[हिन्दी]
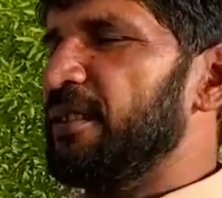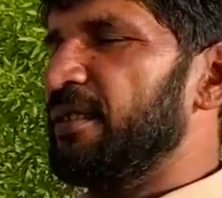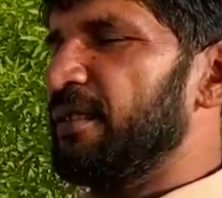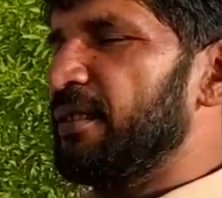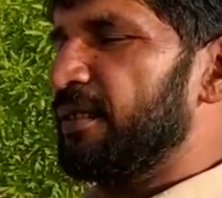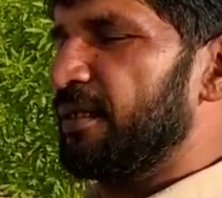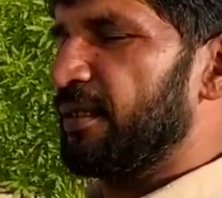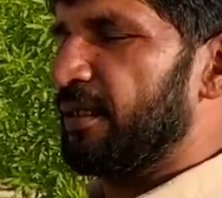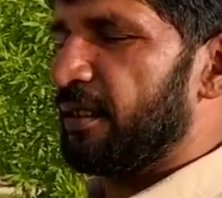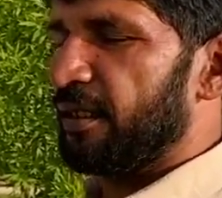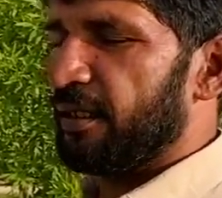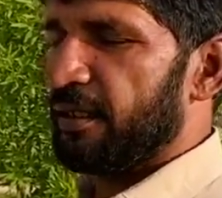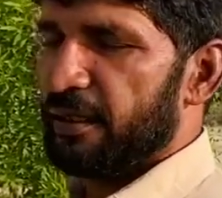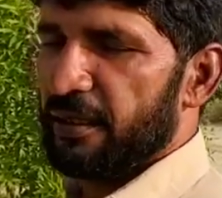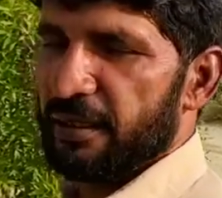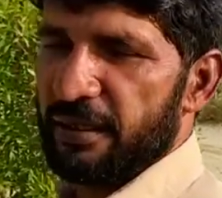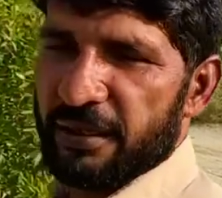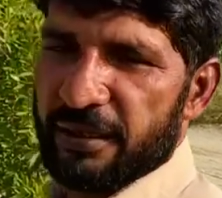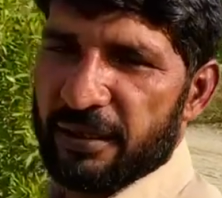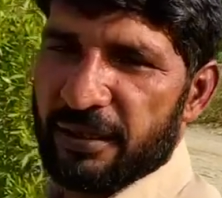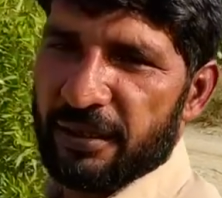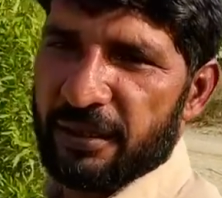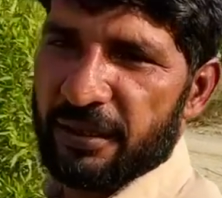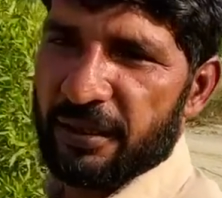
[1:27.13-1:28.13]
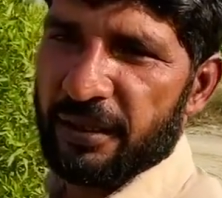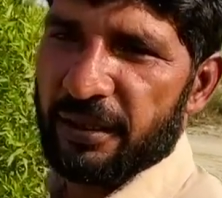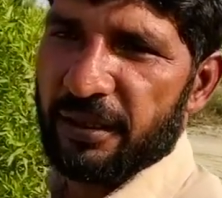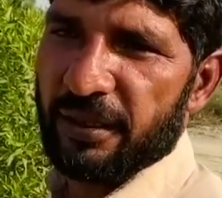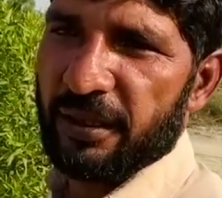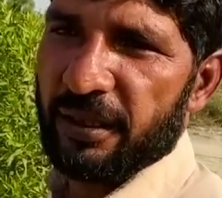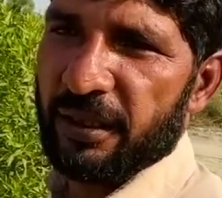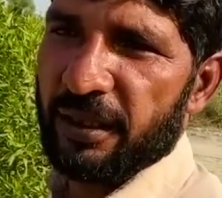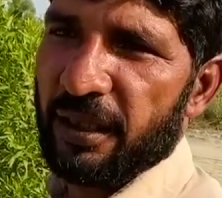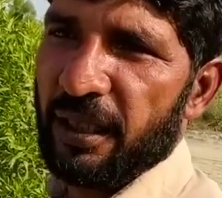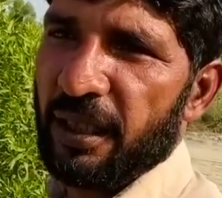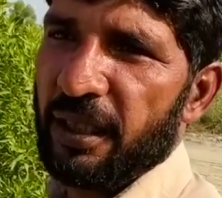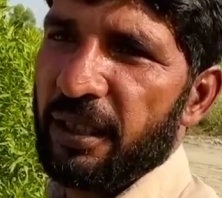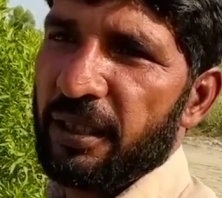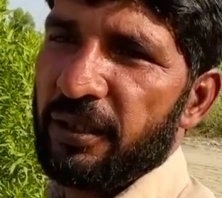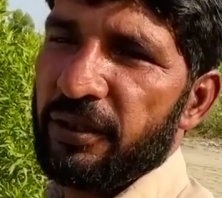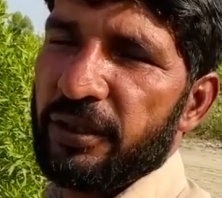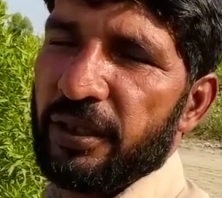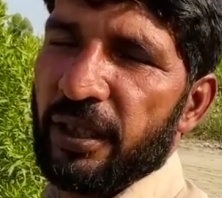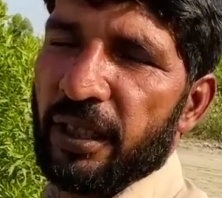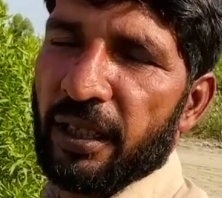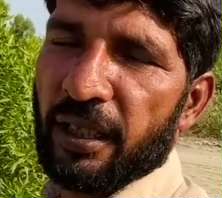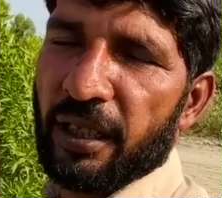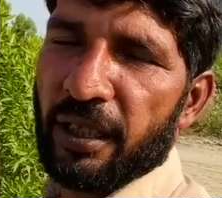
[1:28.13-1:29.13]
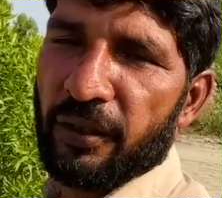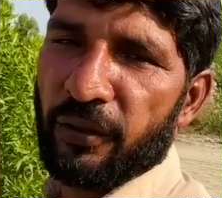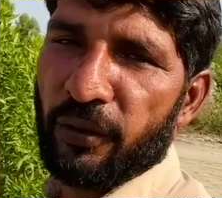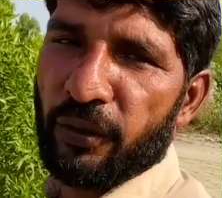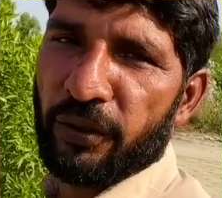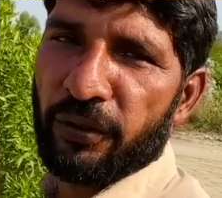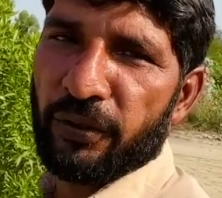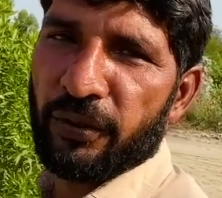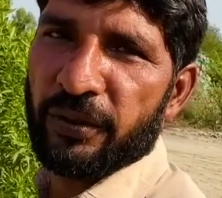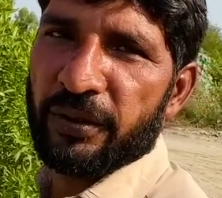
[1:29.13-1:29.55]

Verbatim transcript: गिनो ते कांठे करन टुरेंदे पेवे कांठे इंशाल्लाह कल टुरेस